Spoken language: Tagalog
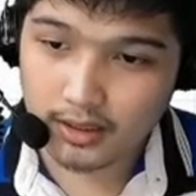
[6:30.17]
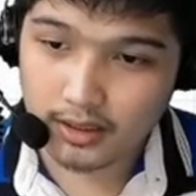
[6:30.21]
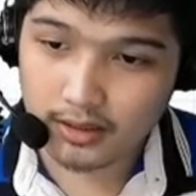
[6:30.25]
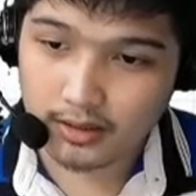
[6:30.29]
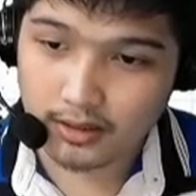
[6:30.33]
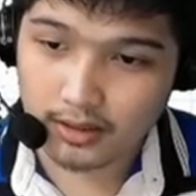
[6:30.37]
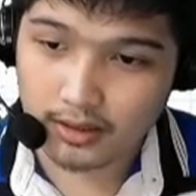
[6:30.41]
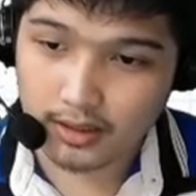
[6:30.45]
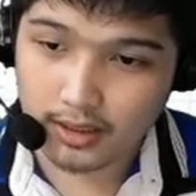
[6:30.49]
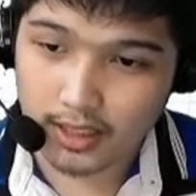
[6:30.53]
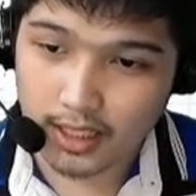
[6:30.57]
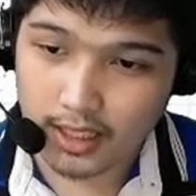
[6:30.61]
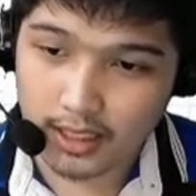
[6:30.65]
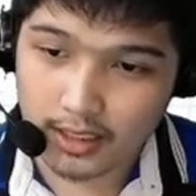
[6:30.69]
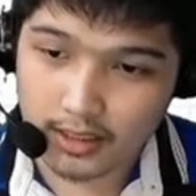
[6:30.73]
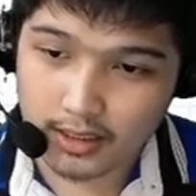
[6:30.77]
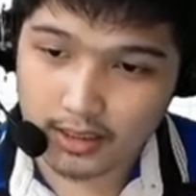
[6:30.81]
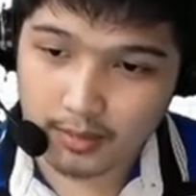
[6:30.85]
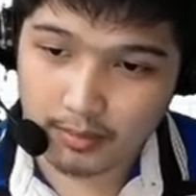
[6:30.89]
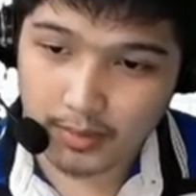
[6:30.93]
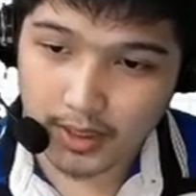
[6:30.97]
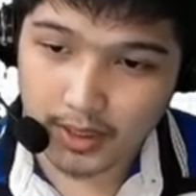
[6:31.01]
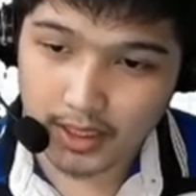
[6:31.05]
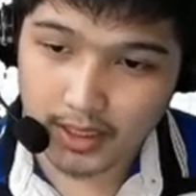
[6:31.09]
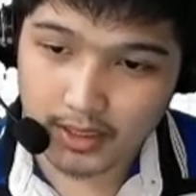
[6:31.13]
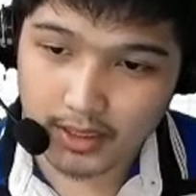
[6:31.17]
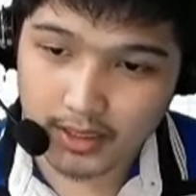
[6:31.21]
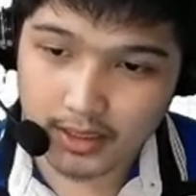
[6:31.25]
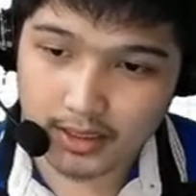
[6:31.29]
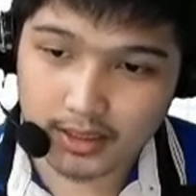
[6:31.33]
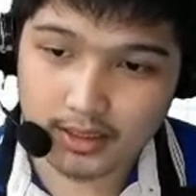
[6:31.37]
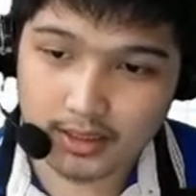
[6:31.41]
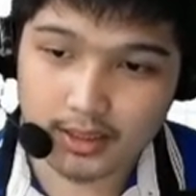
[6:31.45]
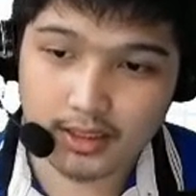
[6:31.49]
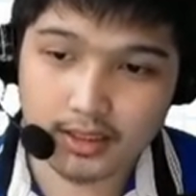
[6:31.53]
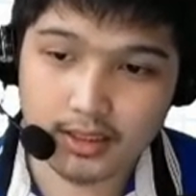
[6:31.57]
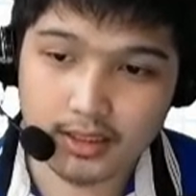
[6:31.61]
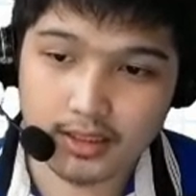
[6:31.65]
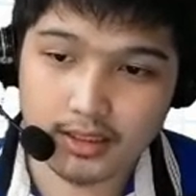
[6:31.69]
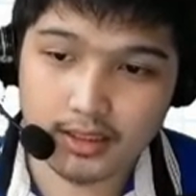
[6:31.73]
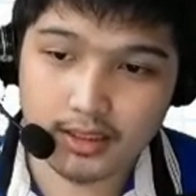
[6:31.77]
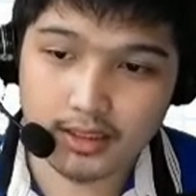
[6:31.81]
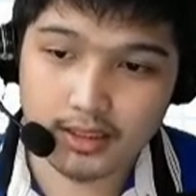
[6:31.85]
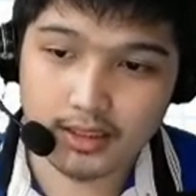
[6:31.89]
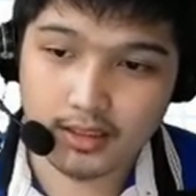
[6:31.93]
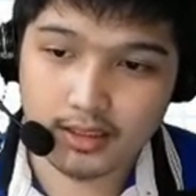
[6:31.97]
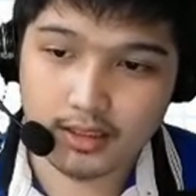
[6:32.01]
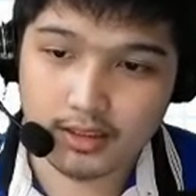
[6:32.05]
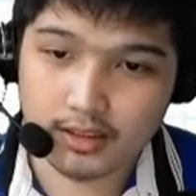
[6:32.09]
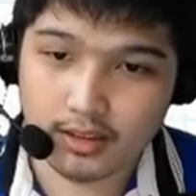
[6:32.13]
so hinagi siyang pa ganyan.
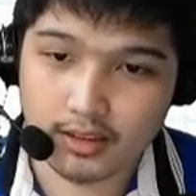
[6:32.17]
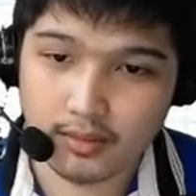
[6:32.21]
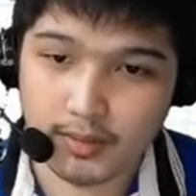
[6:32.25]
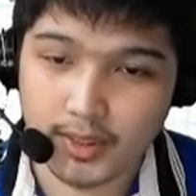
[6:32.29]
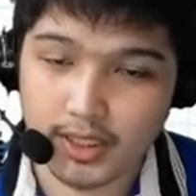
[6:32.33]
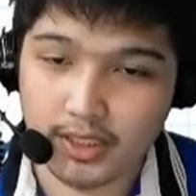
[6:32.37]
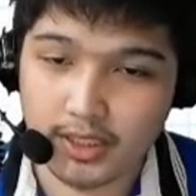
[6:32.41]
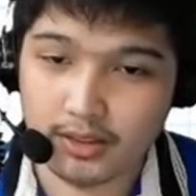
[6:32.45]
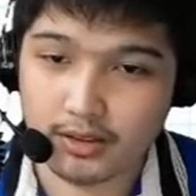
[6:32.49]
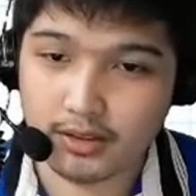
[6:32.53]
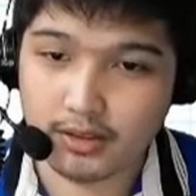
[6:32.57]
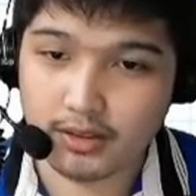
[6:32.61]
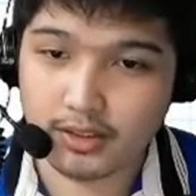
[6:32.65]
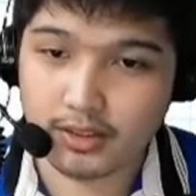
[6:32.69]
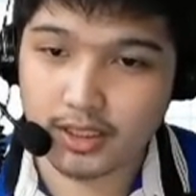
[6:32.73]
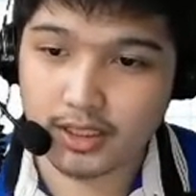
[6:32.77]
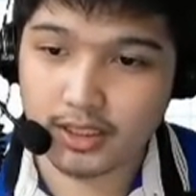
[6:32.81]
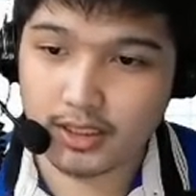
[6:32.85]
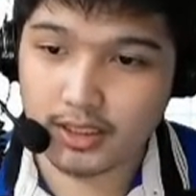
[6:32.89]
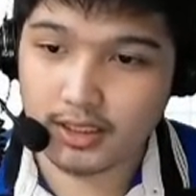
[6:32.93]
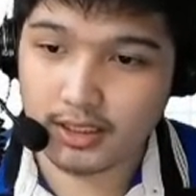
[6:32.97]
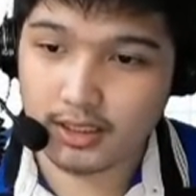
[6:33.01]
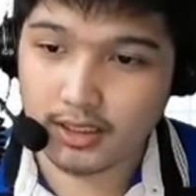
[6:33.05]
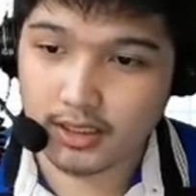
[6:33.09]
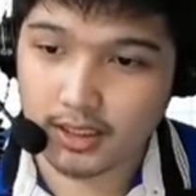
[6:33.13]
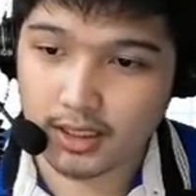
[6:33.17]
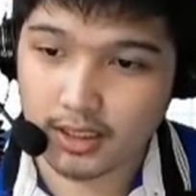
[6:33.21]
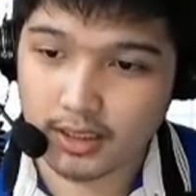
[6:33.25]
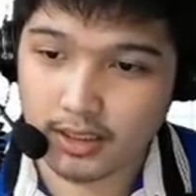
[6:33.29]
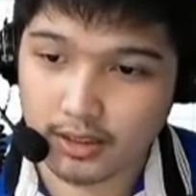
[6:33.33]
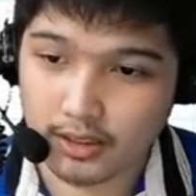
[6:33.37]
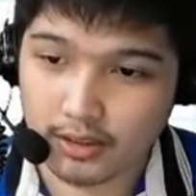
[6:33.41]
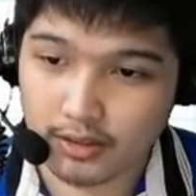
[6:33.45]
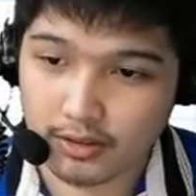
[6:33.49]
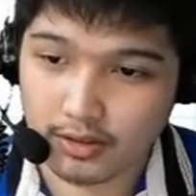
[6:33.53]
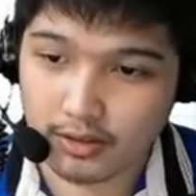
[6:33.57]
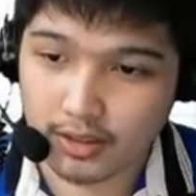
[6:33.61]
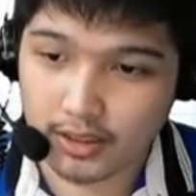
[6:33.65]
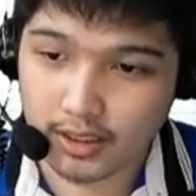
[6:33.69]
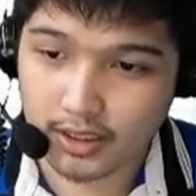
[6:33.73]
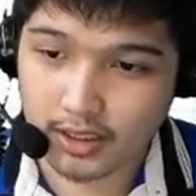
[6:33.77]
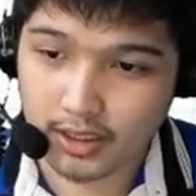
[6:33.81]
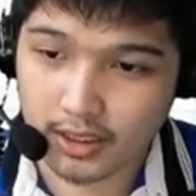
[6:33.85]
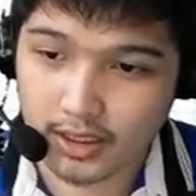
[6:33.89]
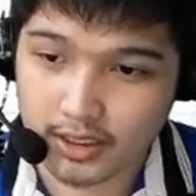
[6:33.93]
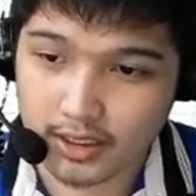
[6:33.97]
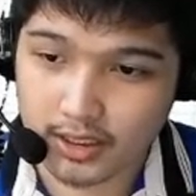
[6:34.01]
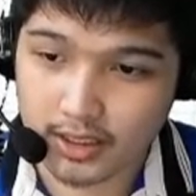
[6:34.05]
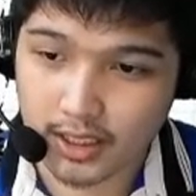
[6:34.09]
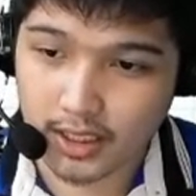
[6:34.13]
So meaning to say, ito yung
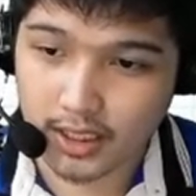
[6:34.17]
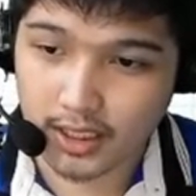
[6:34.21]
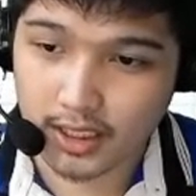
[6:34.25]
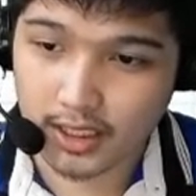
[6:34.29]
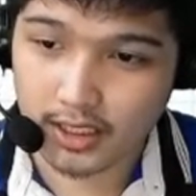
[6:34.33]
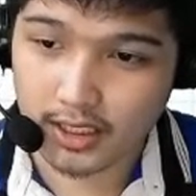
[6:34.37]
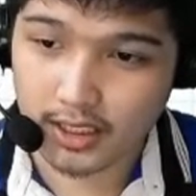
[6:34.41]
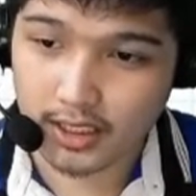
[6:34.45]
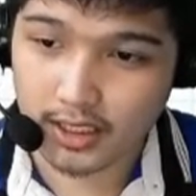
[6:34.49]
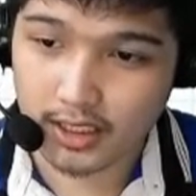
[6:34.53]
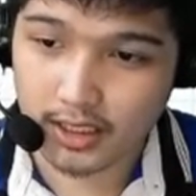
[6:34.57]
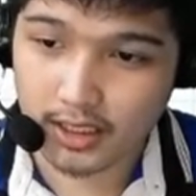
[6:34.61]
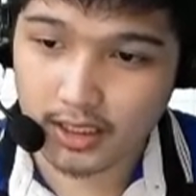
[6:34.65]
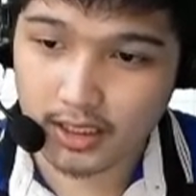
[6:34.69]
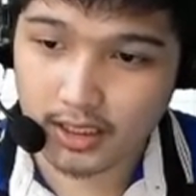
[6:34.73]
initial